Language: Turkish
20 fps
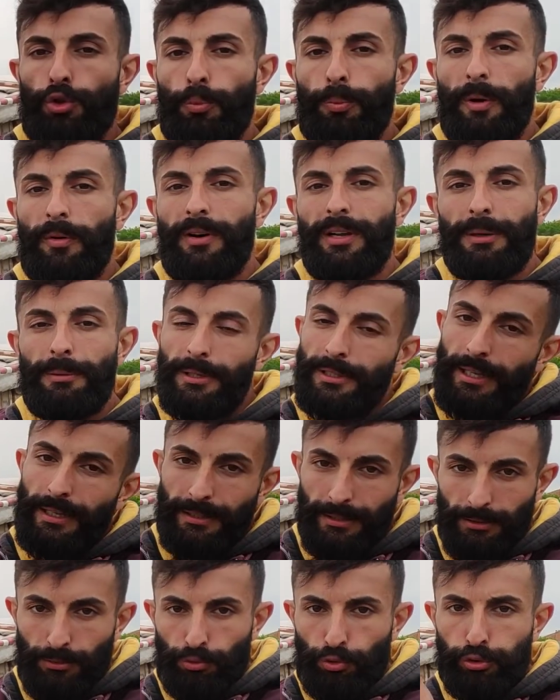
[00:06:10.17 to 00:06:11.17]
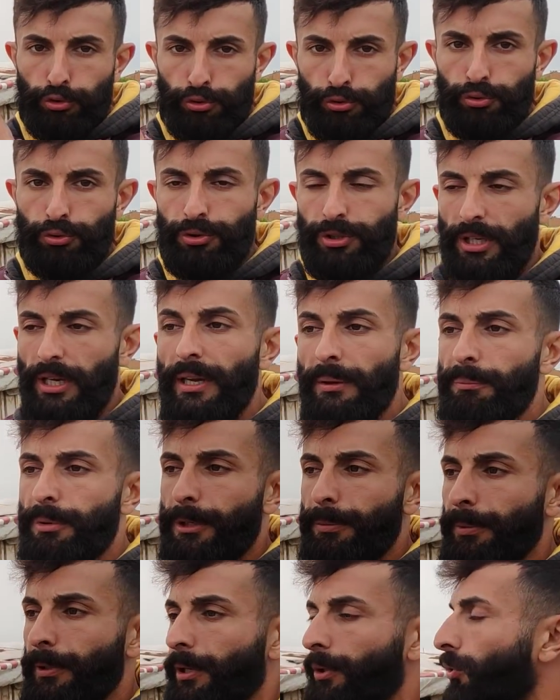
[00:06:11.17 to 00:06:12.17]
sopa var ama yani tutsun diye
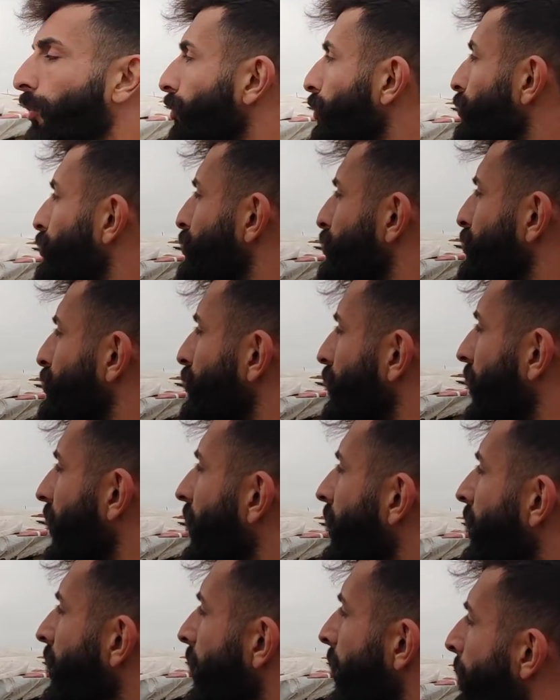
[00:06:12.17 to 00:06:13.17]
birbirlerini orada tutsun diye.